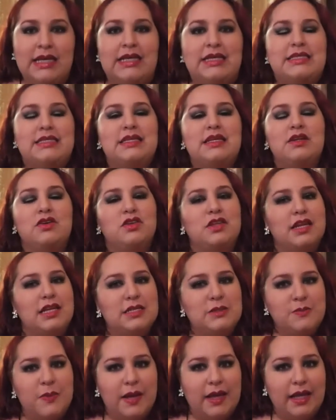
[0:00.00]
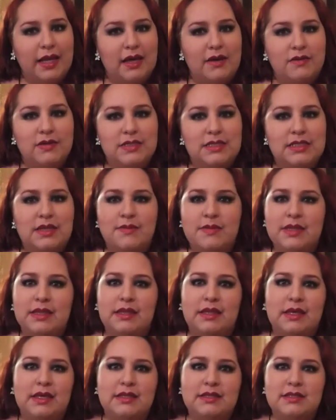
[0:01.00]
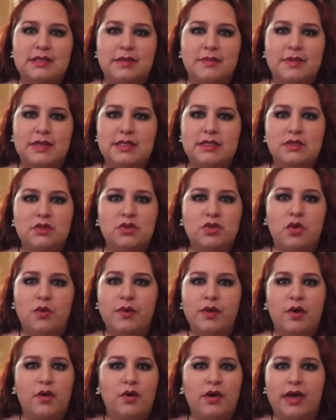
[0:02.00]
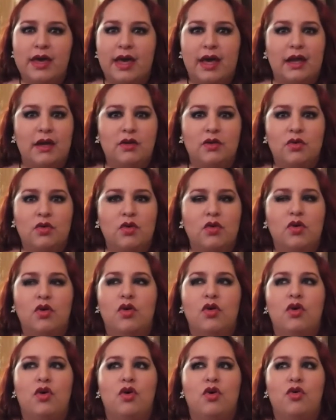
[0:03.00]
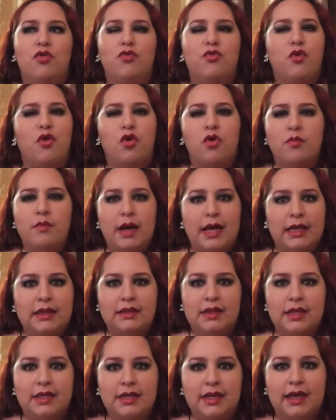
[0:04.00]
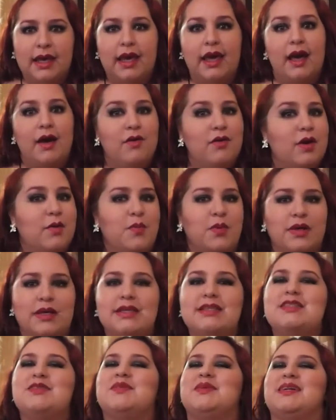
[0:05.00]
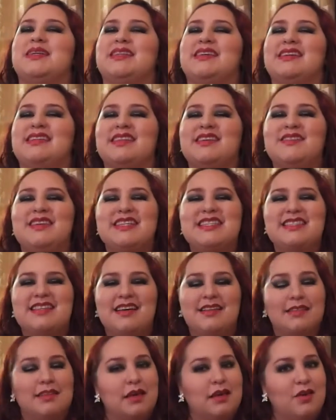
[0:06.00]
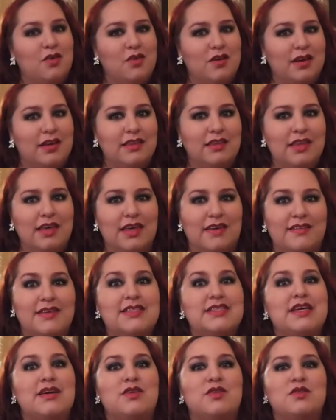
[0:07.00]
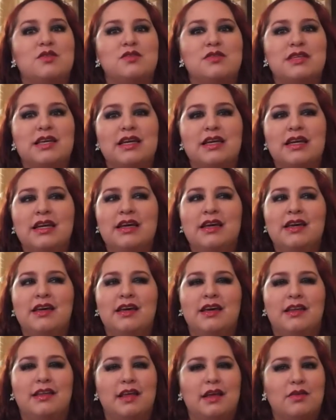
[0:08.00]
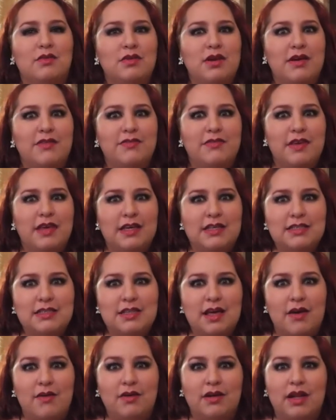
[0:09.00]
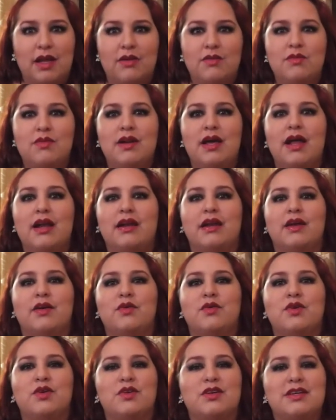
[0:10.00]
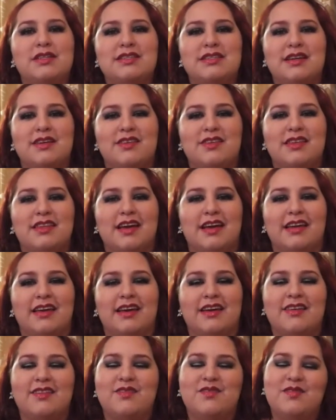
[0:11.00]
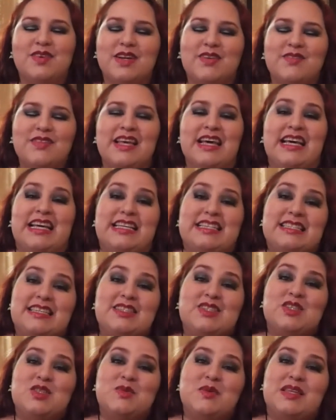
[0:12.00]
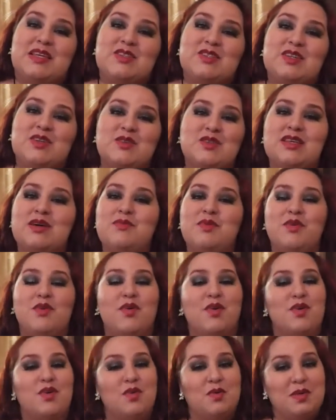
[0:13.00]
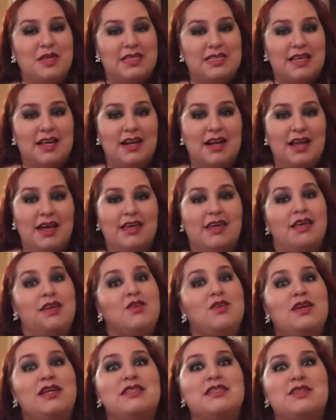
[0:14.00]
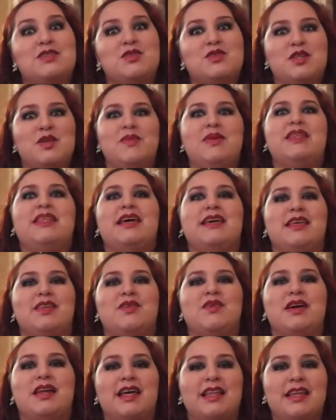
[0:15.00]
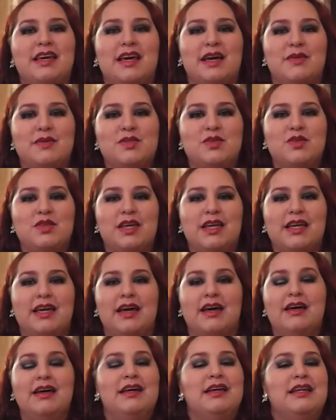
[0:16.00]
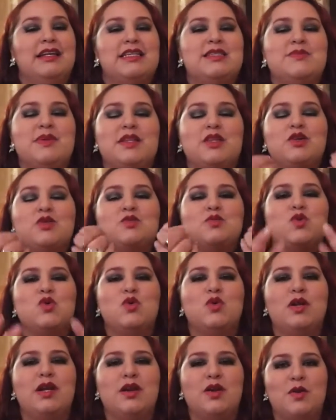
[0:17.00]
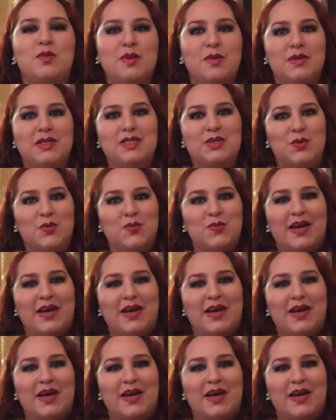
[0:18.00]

Si no tienes pareja, honestamente este mes no veo que algo formal te llegue, aunque puedes divertirte bastante con gente que vas a conocer en alguna fiesta o en alguna reunión extraordinaria. Bueno, si estos videos te gustan, por favor no olvides darle like y no dejes de suscribirte aquí a tu canal de Cabezotérica. Les mando un enorme beso.